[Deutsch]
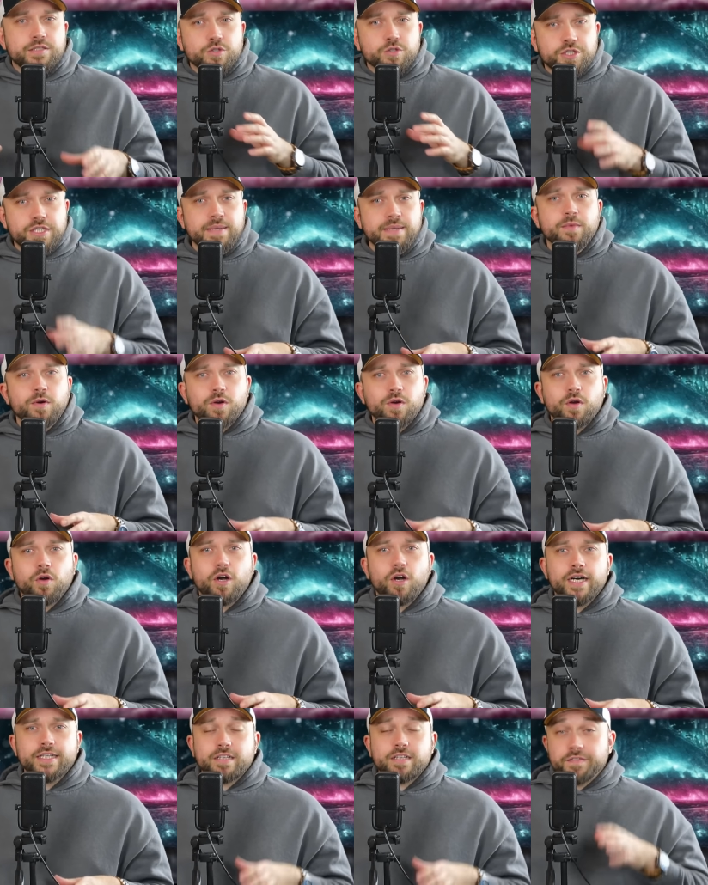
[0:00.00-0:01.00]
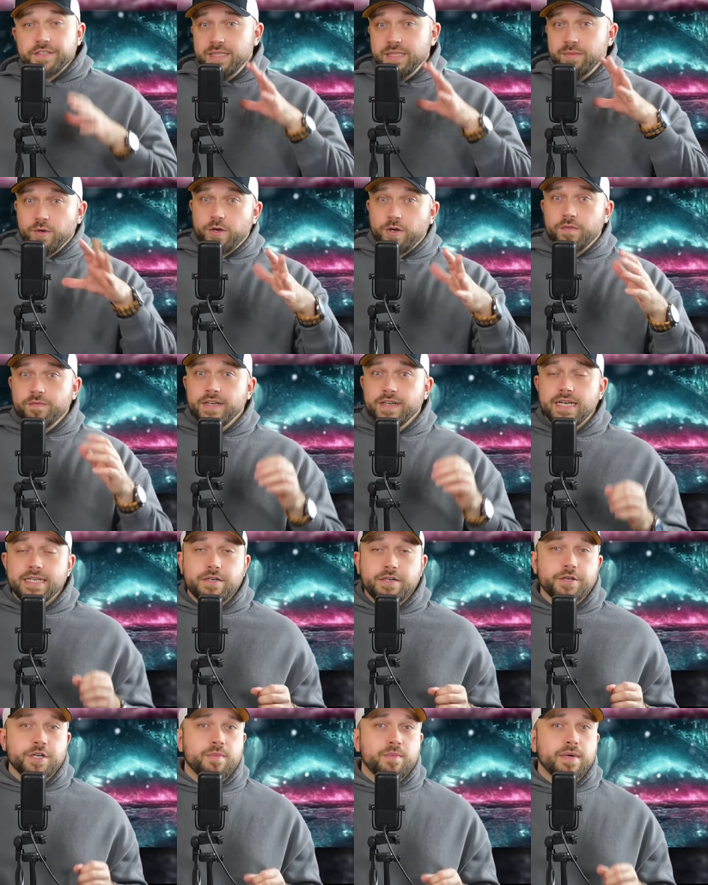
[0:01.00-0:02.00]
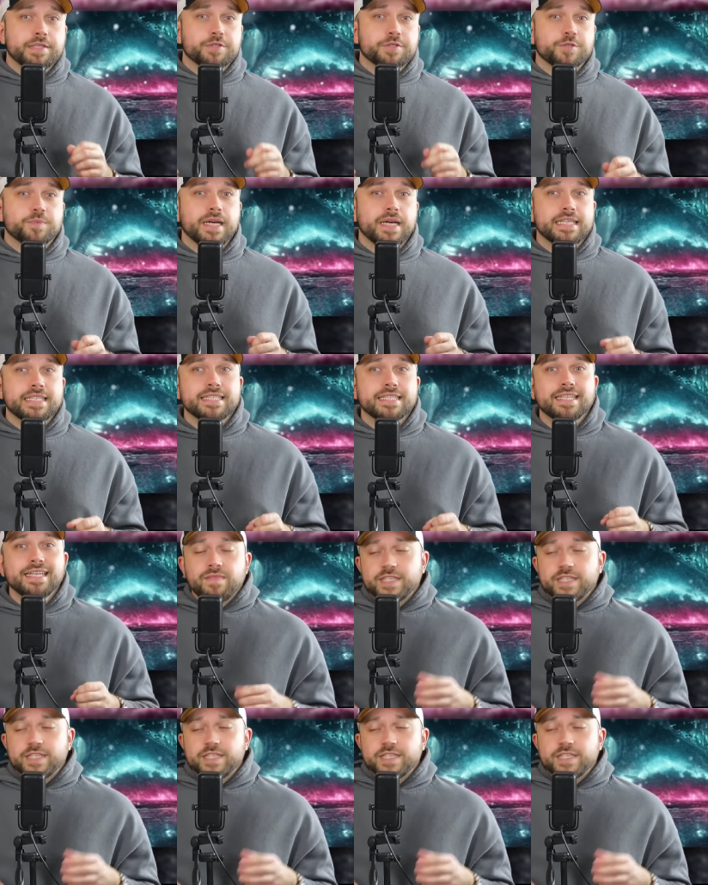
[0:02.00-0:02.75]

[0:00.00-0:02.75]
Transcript: zu Shimo gehört. Auf Shimo kommen wir gleich auch nochmal zu sprechen.